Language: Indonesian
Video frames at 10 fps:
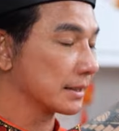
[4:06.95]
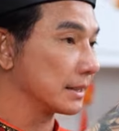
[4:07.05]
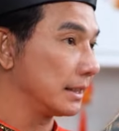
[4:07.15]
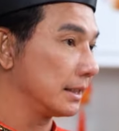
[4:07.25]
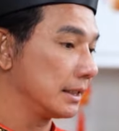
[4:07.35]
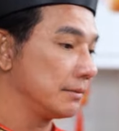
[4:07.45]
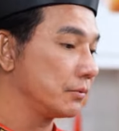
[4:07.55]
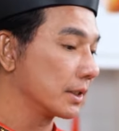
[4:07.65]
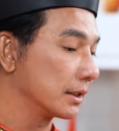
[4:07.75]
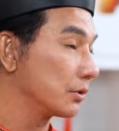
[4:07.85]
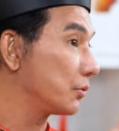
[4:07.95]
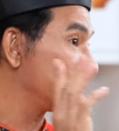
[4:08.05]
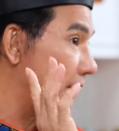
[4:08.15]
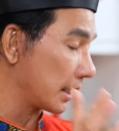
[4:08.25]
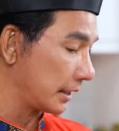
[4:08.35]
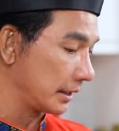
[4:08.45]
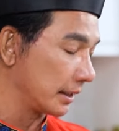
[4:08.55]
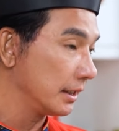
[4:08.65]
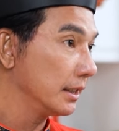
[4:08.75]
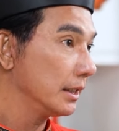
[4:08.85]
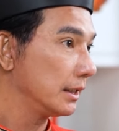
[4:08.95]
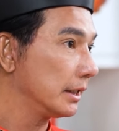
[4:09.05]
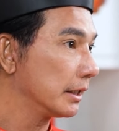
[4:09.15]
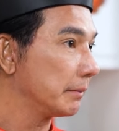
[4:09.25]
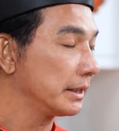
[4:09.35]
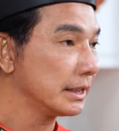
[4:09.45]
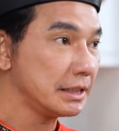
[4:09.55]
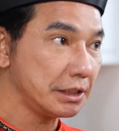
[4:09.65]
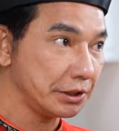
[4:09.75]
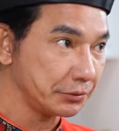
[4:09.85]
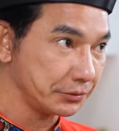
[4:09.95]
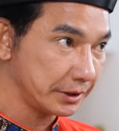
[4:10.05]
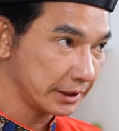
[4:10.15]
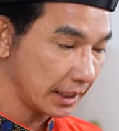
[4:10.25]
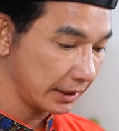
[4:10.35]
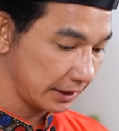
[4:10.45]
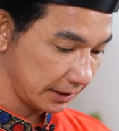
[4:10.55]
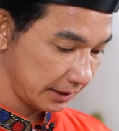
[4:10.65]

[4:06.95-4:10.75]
aslinya ini bukan kucai ya. Ini namanya ciu cai.